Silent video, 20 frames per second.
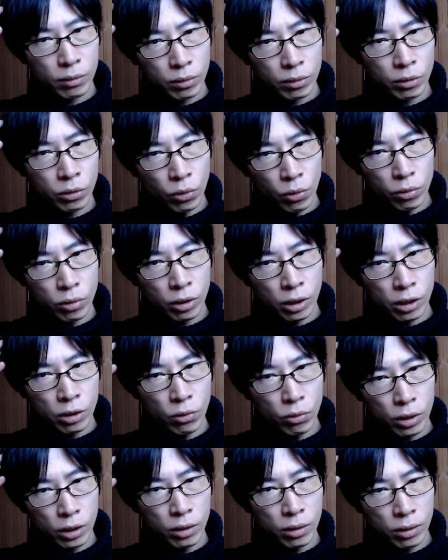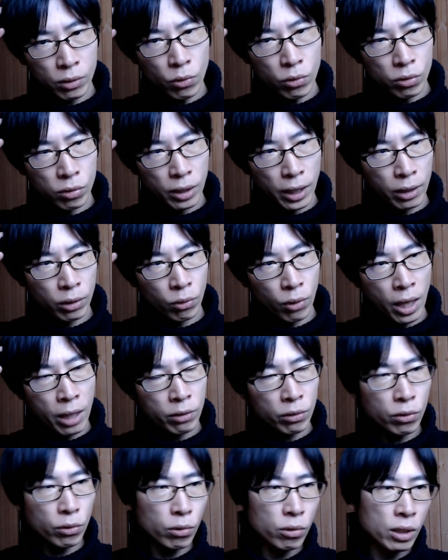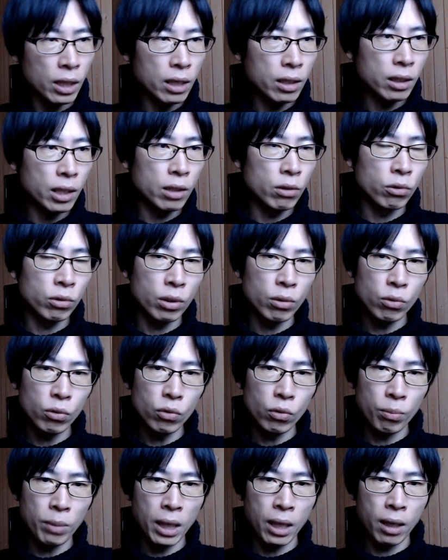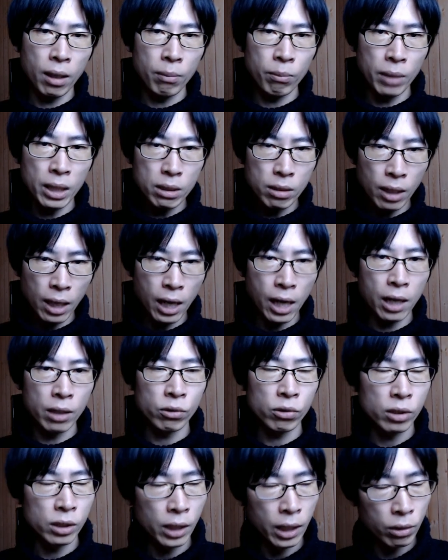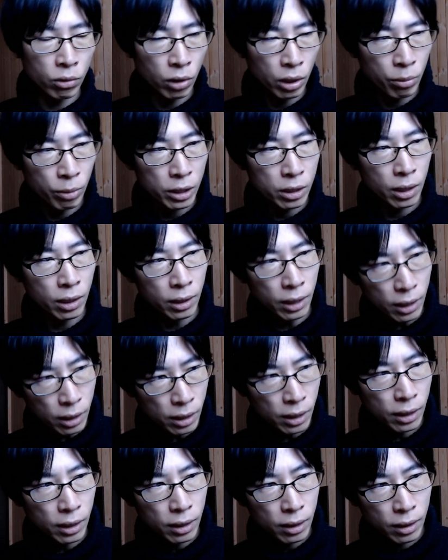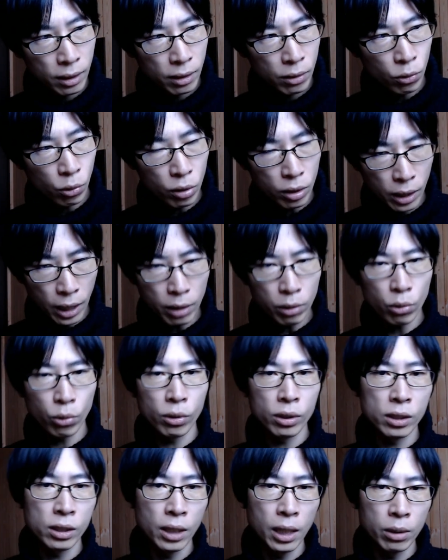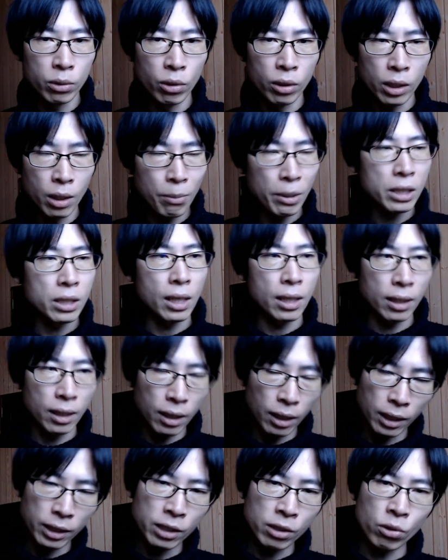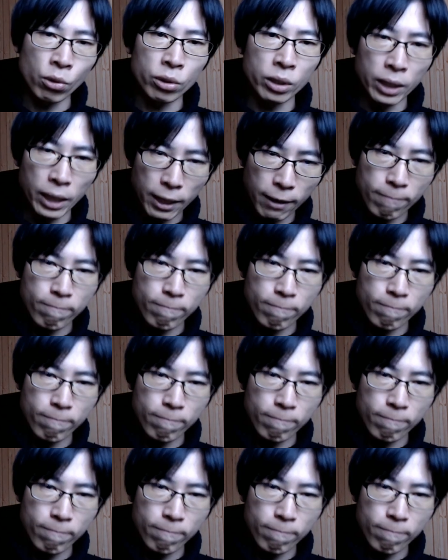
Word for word: よ非常に良くないと悪用されているということを、まあ、まず把握しないといけませんねこれ何とかしないといけませんから急いで。